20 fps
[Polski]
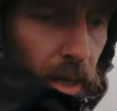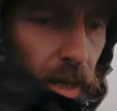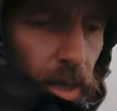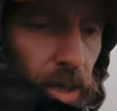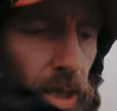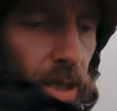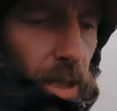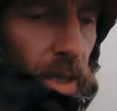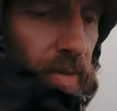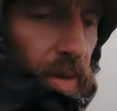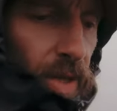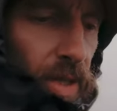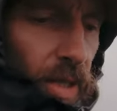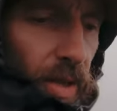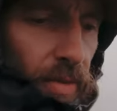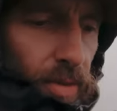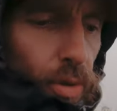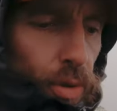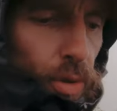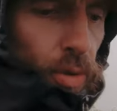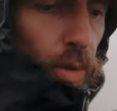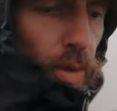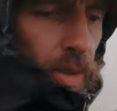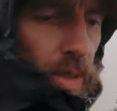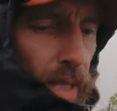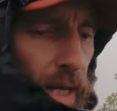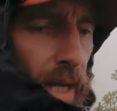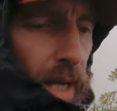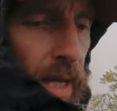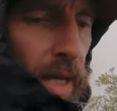chcieli wejść na wschód
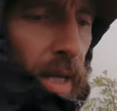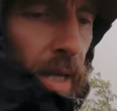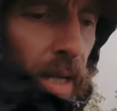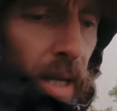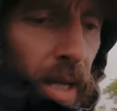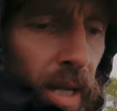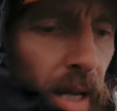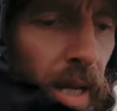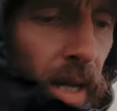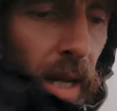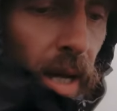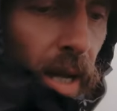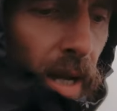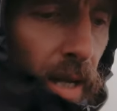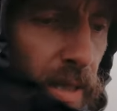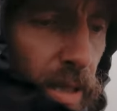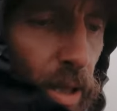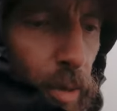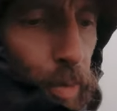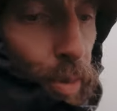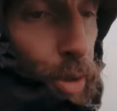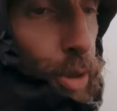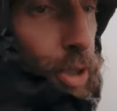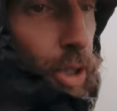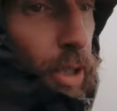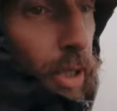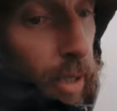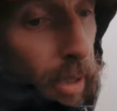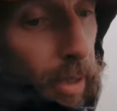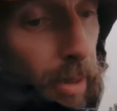słońca, ale co
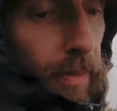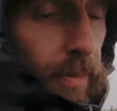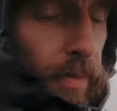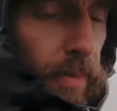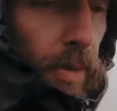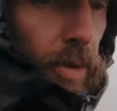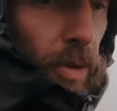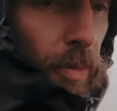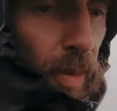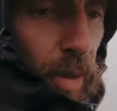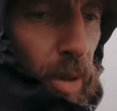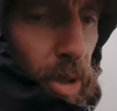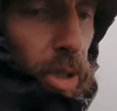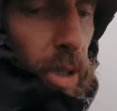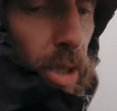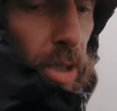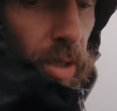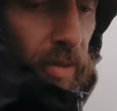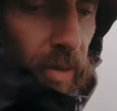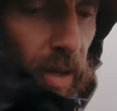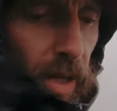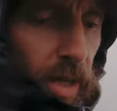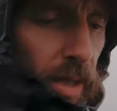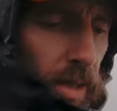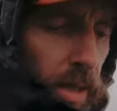odpuścili, zupełnie się nie dziwię.